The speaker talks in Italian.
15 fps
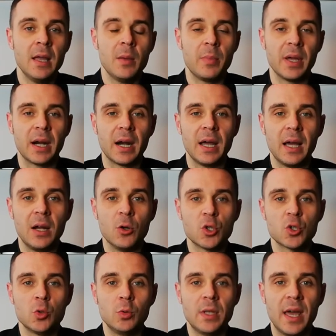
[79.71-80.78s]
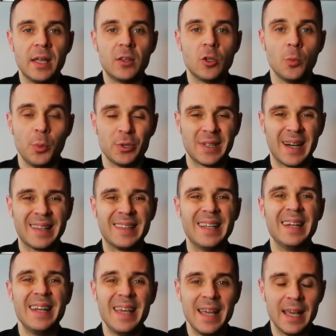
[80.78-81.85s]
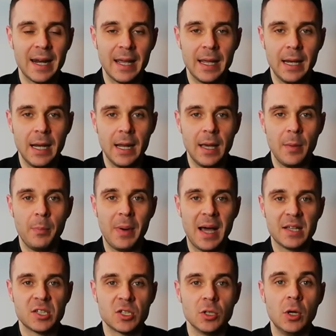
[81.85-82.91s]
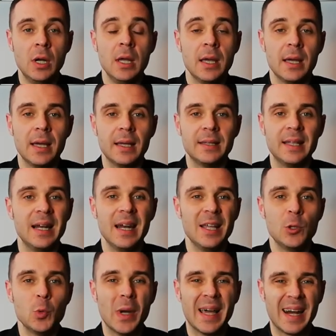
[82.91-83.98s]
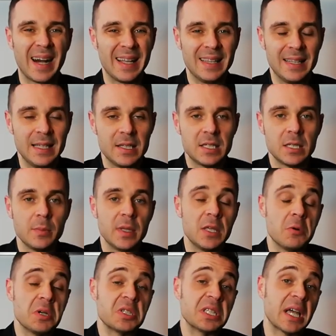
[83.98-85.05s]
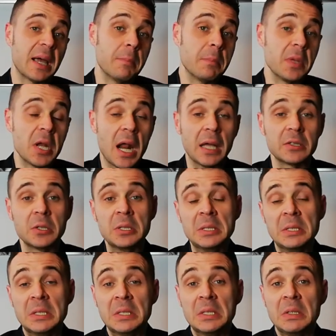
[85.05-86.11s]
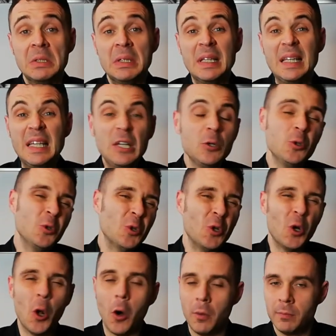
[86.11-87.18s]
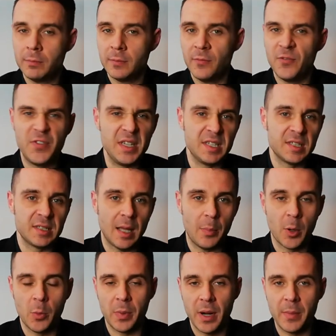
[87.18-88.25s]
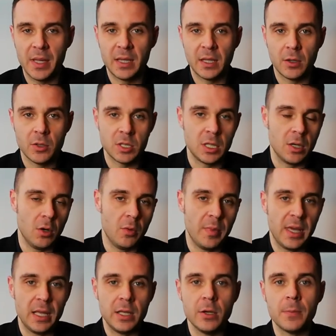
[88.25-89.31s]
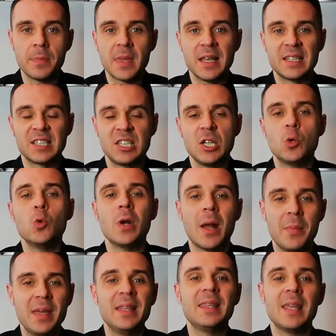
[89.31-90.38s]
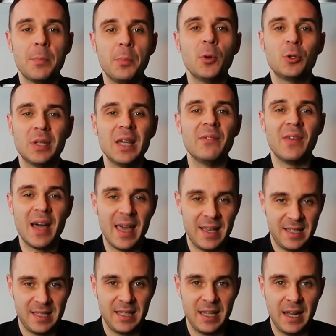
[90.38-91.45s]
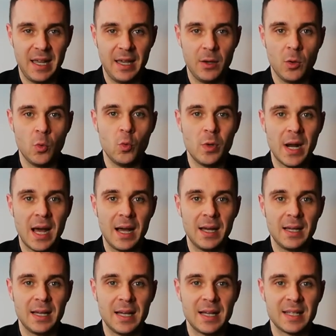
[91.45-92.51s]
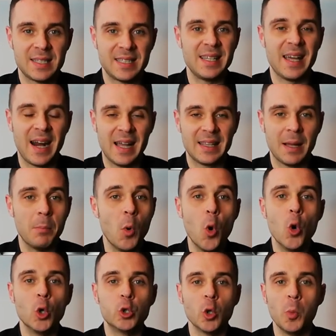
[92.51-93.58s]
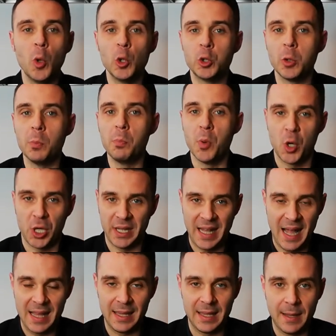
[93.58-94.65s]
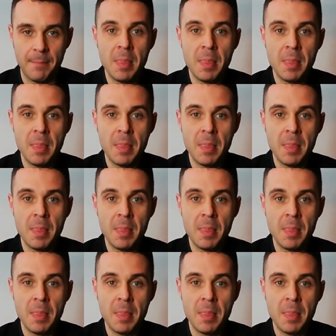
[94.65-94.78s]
per eh, lo scudetto, potrà tenere il passo eh, delle due grandissime di questo campionato. Io non l'ho vista propriamente così, o meglio, sicuramente poteva essere eh, una eh, serata molto molto importante